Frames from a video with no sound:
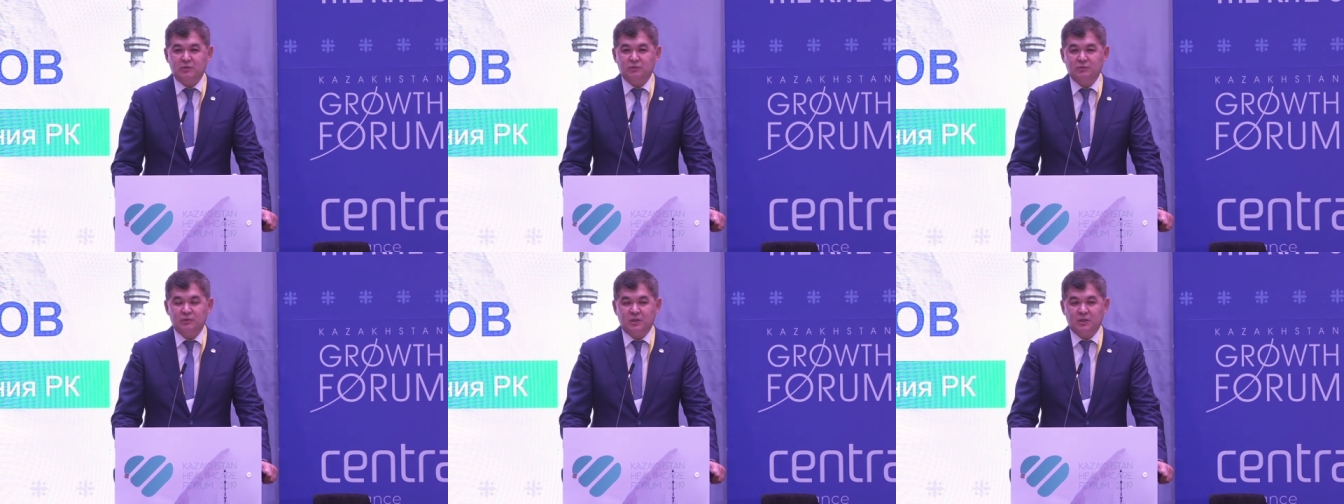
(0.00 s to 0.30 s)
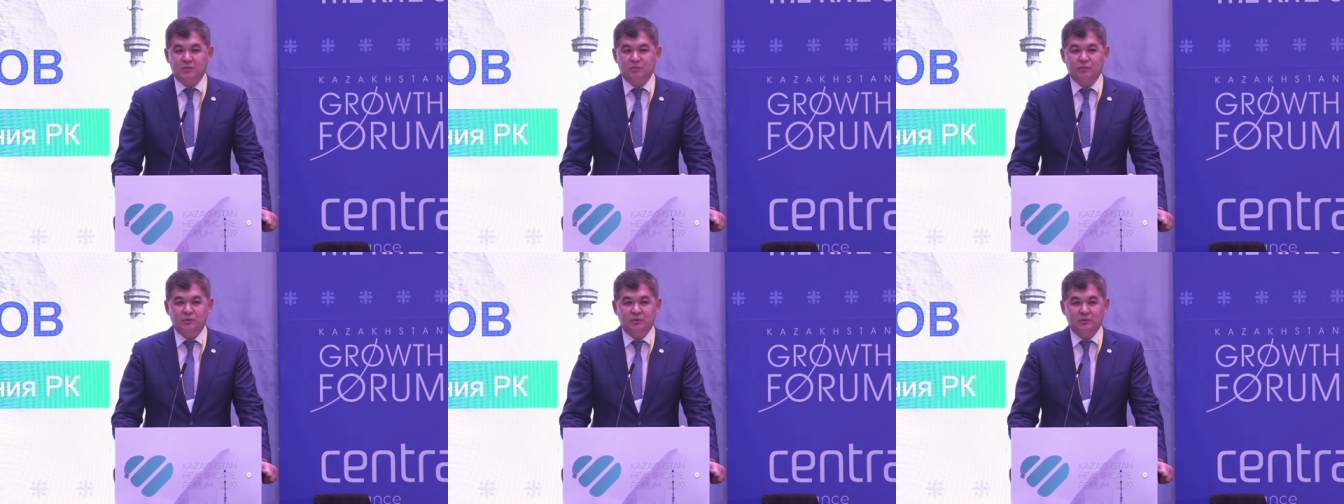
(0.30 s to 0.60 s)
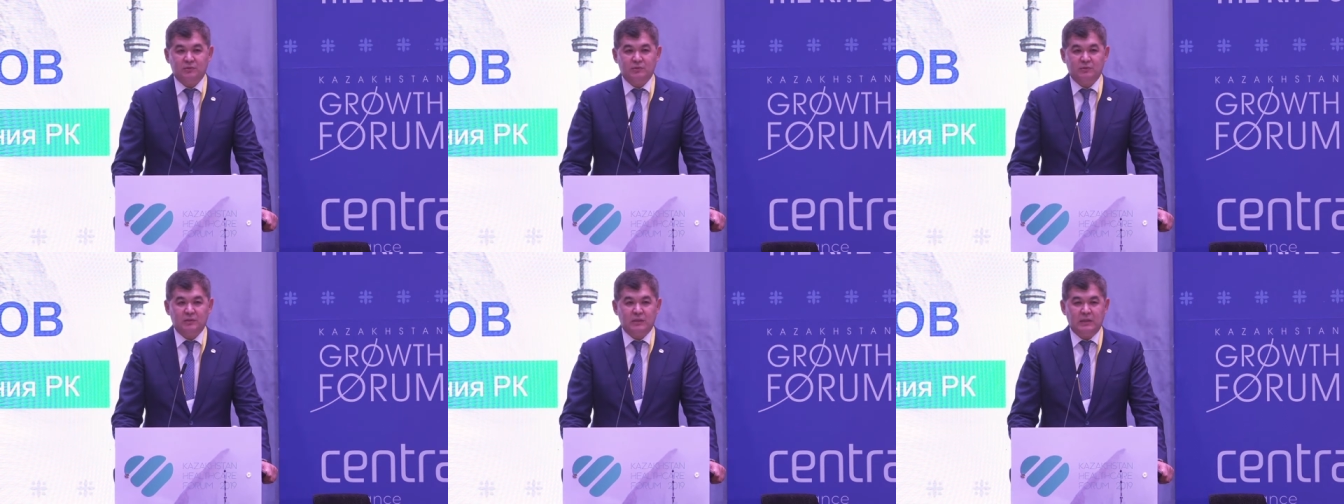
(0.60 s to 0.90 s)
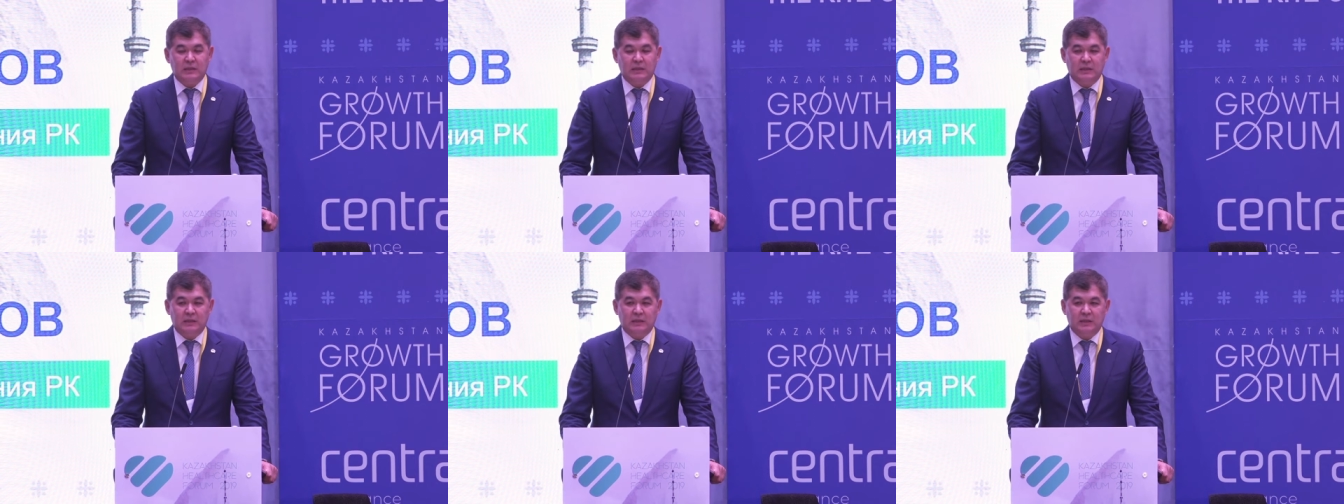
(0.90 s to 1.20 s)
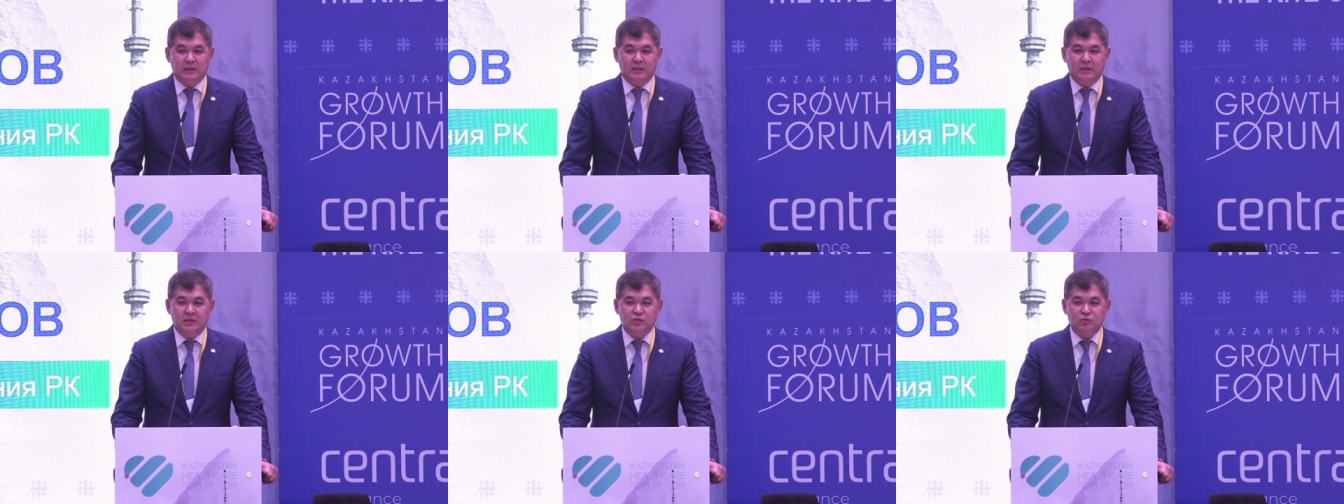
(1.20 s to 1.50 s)
он требует э,
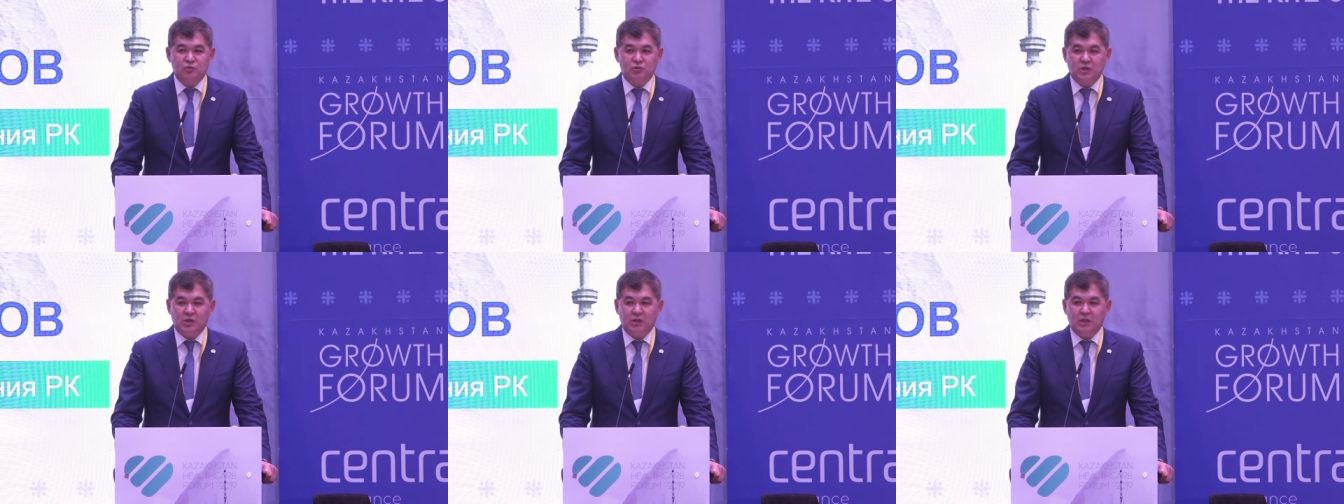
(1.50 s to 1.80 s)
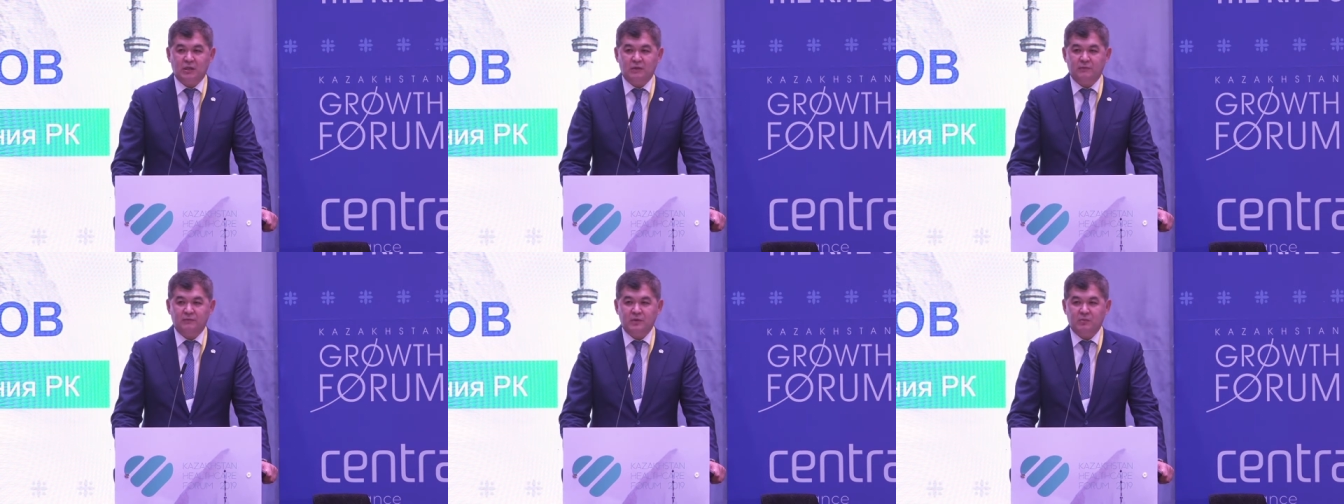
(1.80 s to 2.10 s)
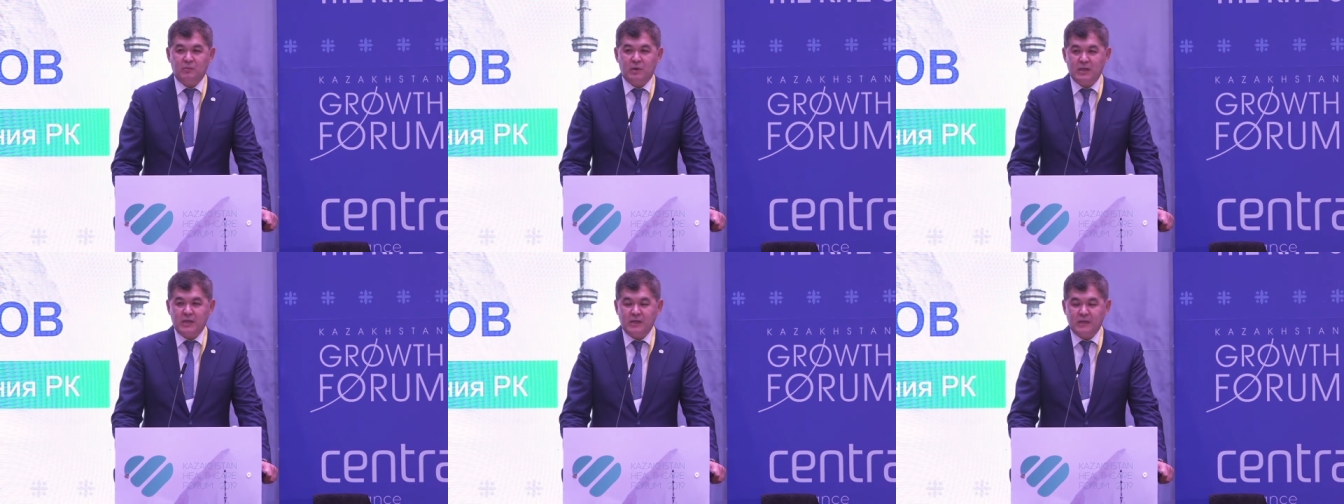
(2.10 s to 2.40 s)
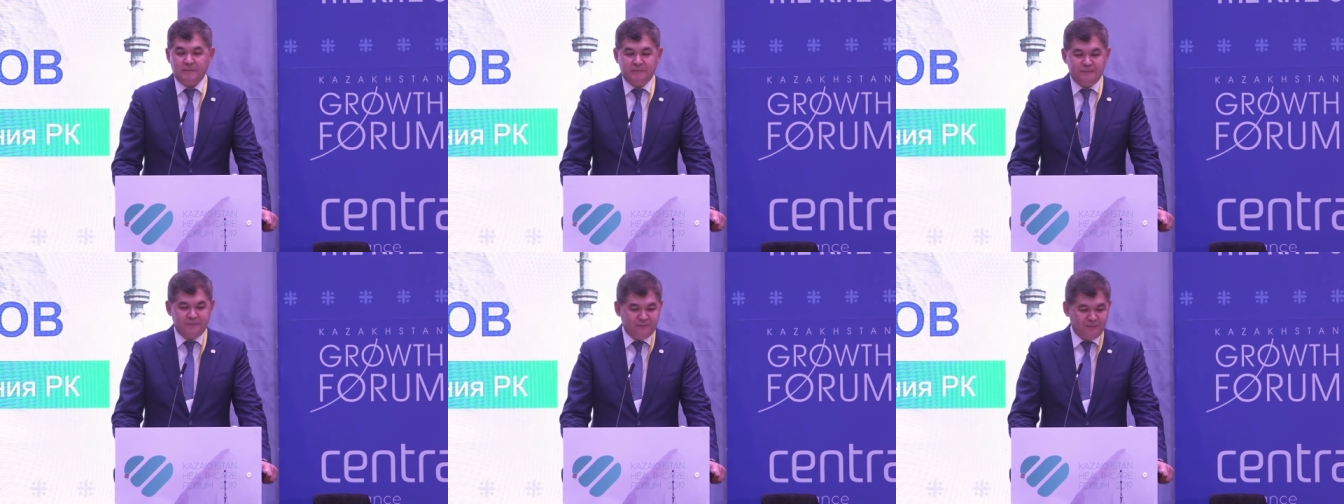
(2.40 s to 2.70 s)
изучения, внимания.